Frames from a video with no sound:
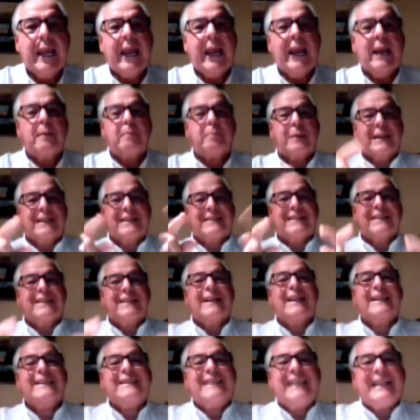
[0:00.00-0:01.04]
el
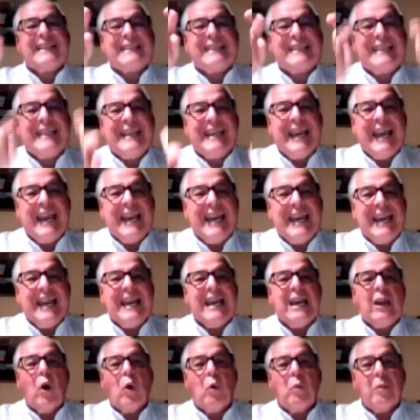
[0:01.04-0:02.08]
presidente
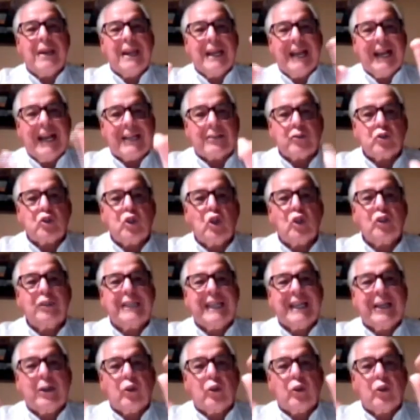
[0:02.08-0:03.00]
tiene la obligación